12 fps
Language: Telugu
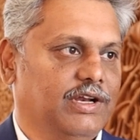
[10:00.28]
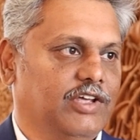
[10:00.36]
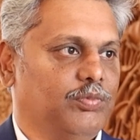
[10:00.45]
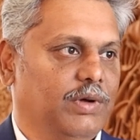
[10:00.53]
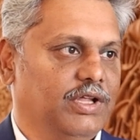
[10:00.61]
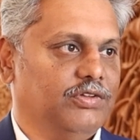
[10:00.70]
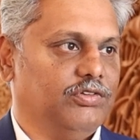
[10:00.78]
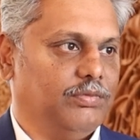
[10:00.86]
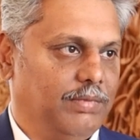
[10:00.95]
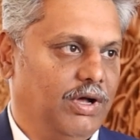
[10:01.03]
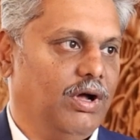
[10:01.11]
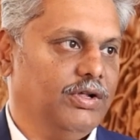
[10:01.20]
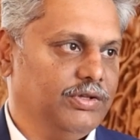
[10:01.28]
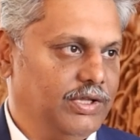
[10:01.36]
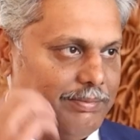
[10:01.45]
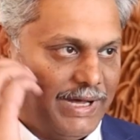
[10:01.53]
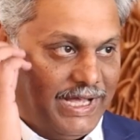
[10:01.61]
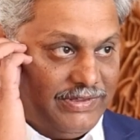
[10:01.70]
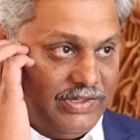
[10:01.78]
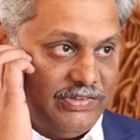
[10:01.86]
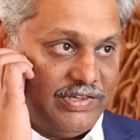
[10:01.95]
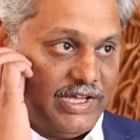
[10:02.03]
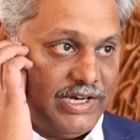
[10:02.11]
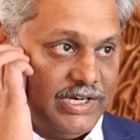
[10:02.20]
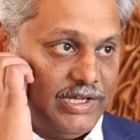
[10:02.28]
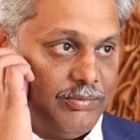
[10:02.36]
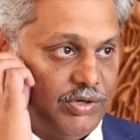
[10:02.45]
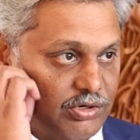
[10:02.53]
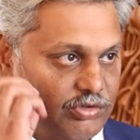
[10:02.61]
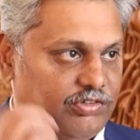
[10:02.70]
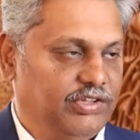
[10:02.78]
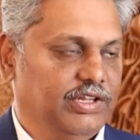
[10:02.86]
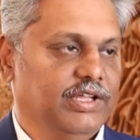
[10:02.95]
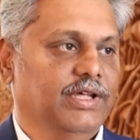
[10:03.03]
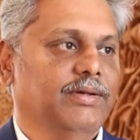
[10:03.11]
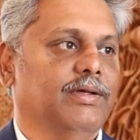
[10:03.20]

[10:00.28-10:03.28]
రెస్పాన్స్ బాగుంది బాగా చేశారనే పేరు వచ్చింది